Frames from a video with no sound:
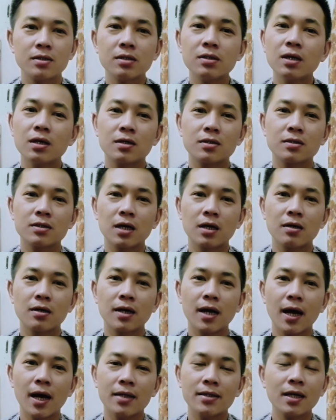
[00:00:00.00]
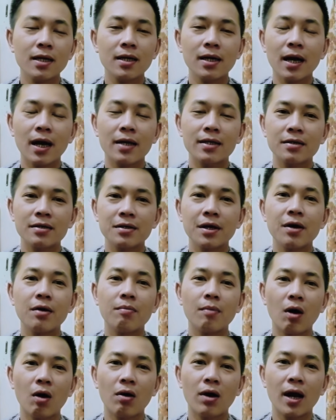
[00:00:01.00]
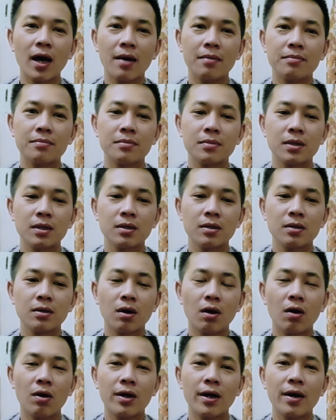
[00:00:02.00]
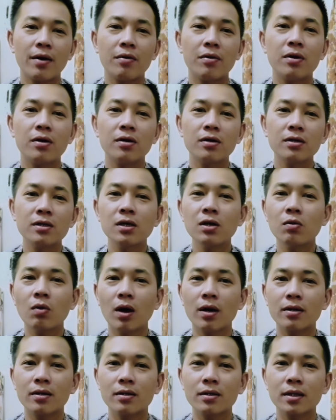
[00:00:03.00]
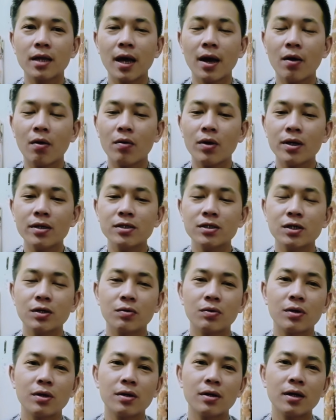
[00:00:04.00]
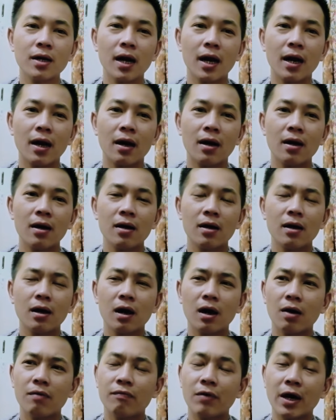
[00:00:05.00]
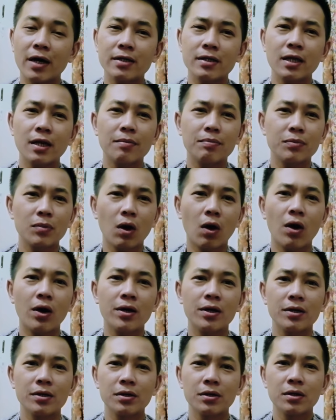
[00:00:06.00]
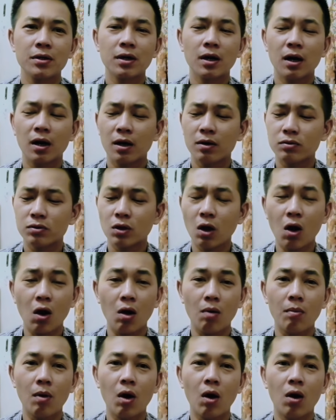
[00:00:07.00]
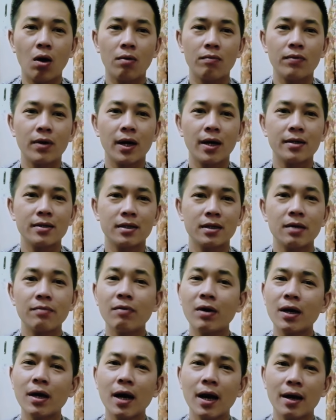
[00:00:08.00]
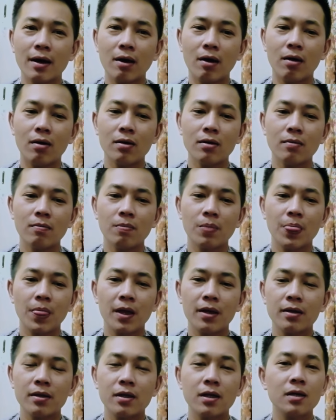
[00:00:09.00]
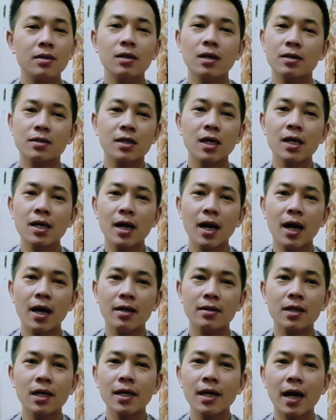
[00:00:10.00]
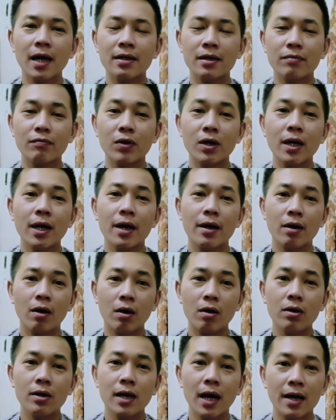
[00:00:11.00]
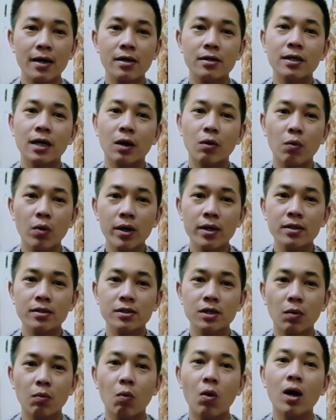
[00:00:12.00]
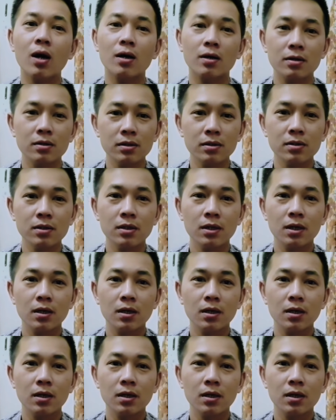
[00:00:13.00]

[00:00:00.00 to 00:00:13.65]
Chứ thực sự ra tất cả những điều mà họ làm, họ đều hướng dư luận theo cái chiều hướng là à, phải tìm tòi, à, tò mò về những cái vấn đề đó. Nhưng thực chất ra tất cả những vấn đề đó đã được giải quyết trong quá khứ.